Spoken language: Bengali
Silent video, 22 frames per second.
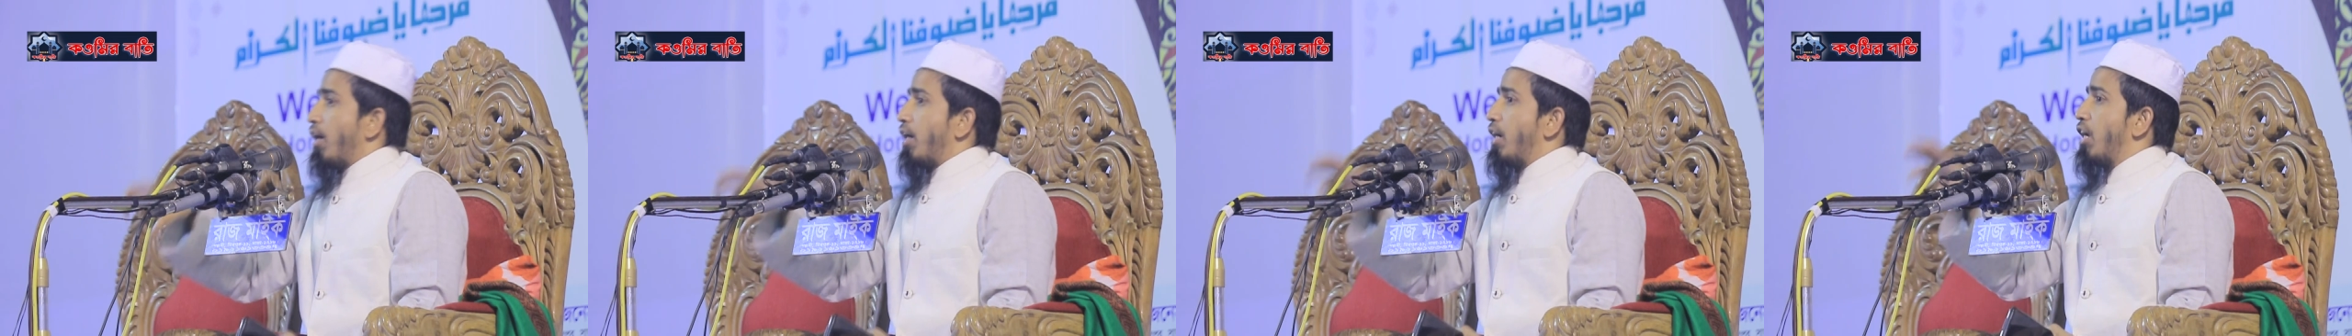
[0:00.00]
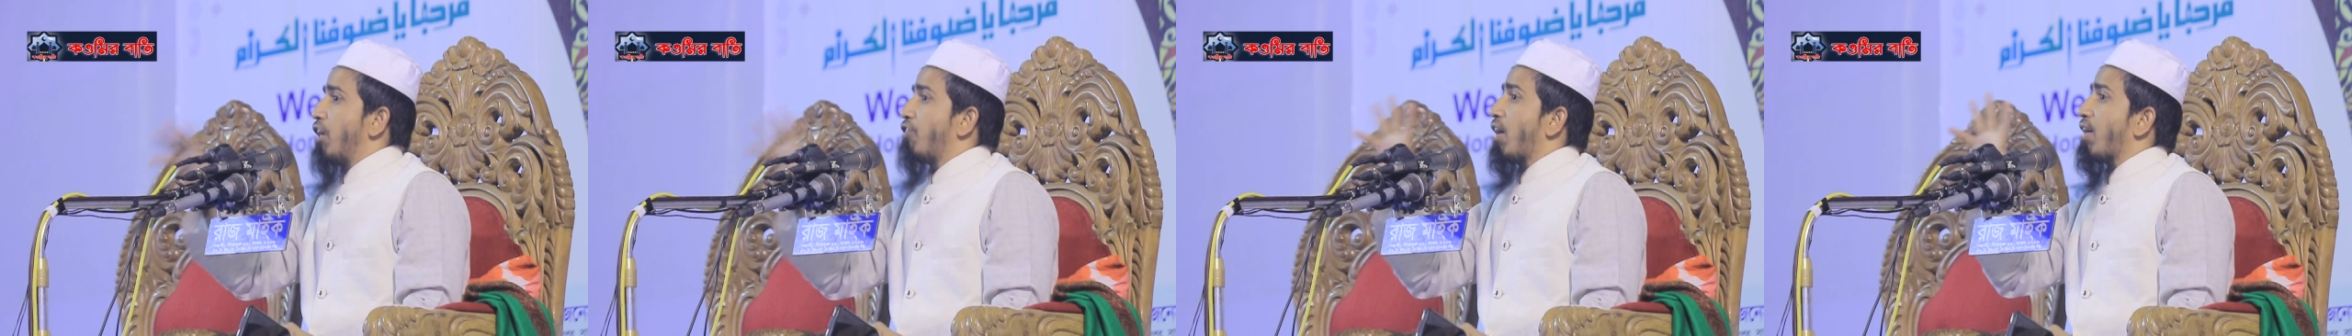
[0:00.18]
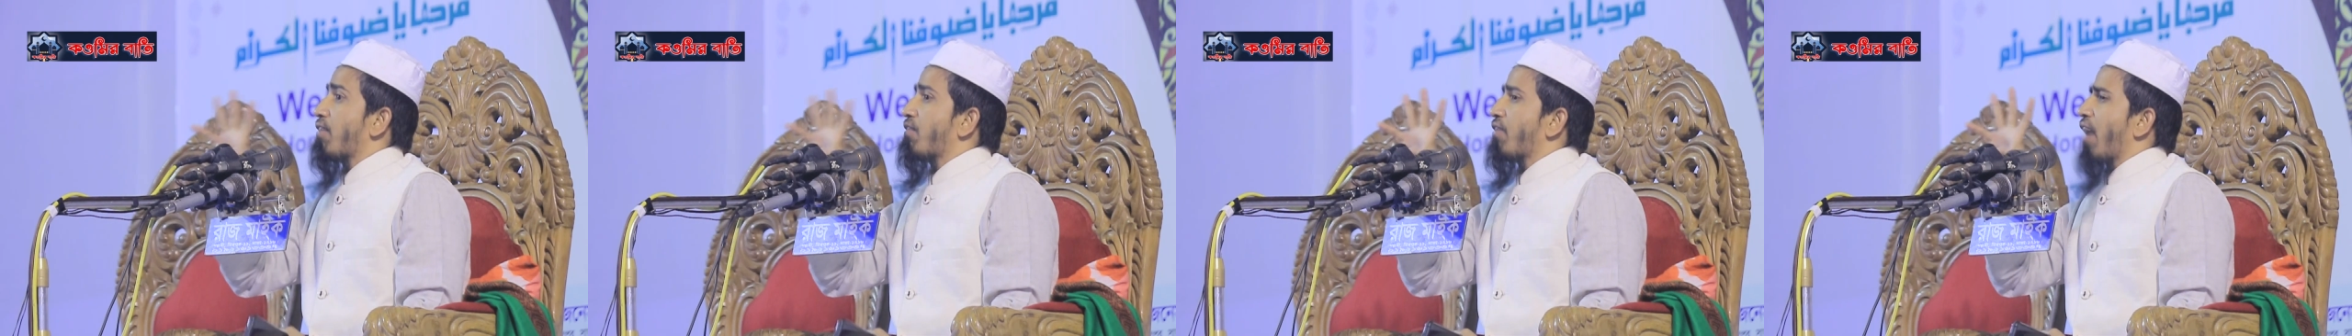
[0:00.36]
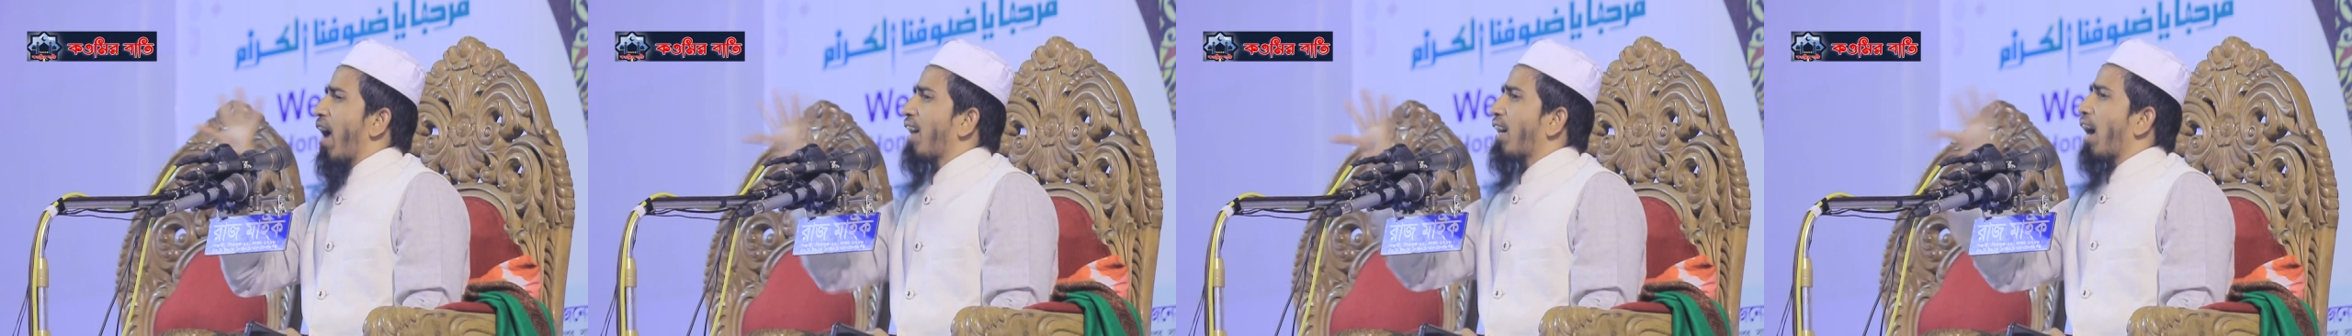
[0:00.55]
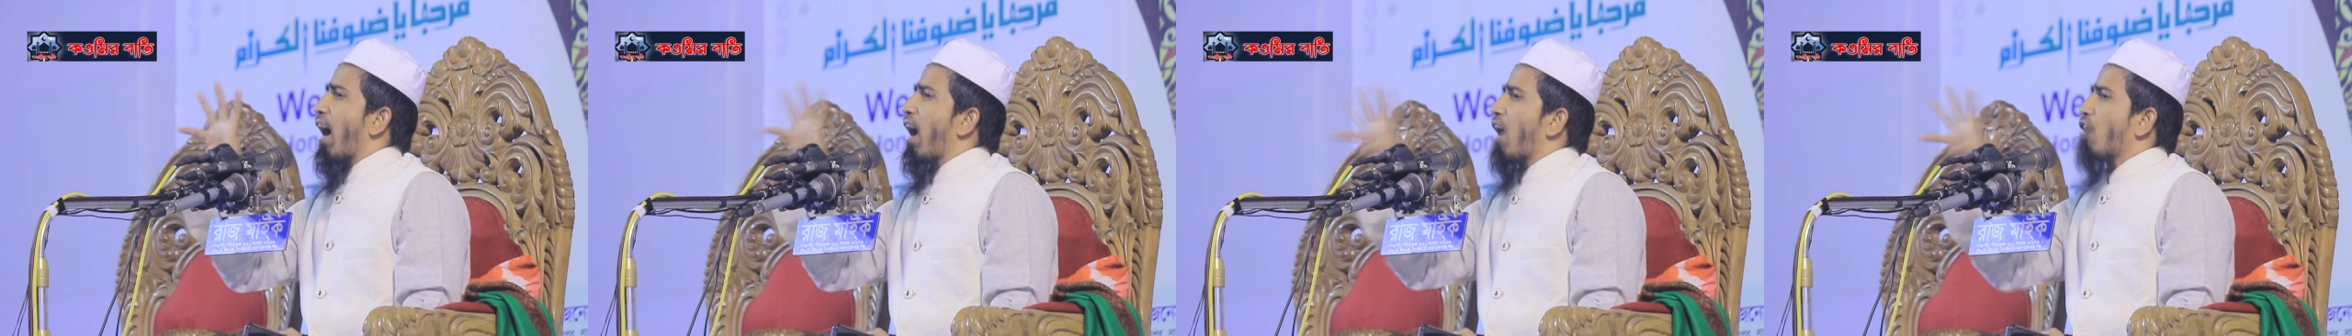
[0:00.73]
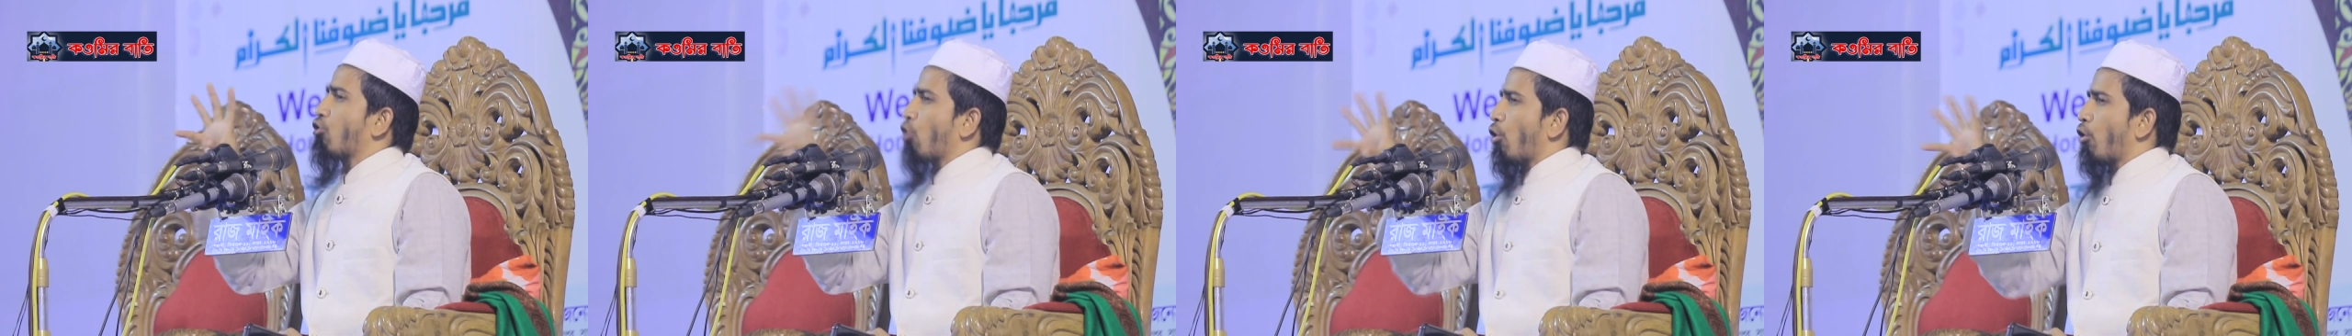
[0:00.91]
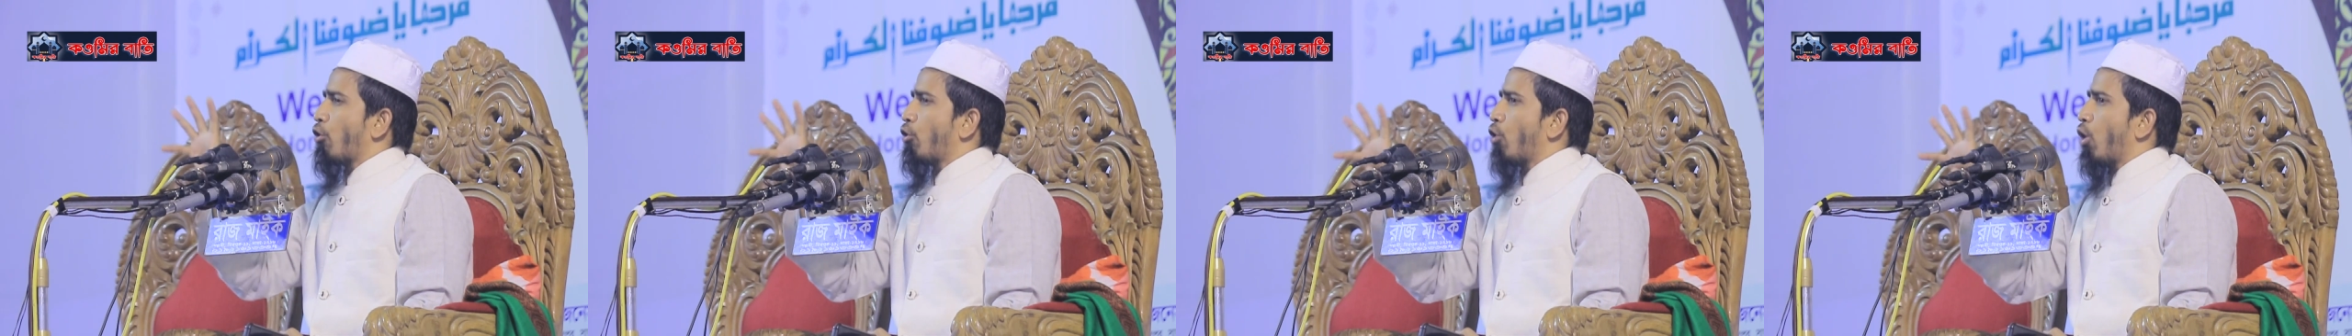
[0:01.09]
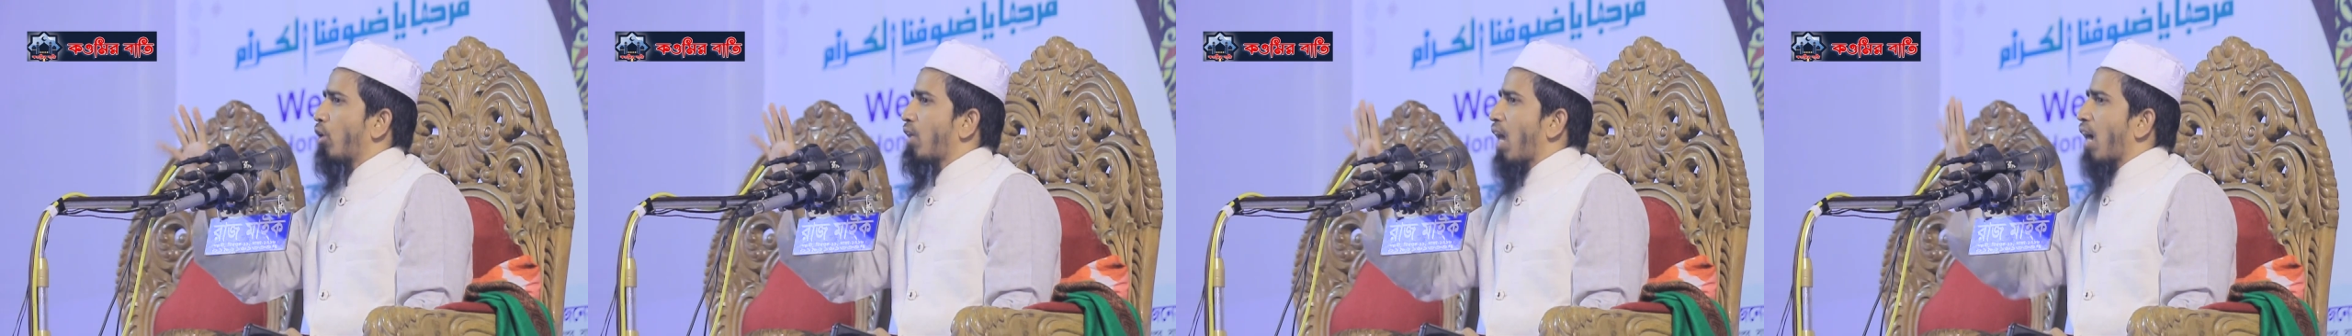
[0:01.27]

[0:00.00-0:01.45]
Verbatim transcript: নিজের টাকার জন্য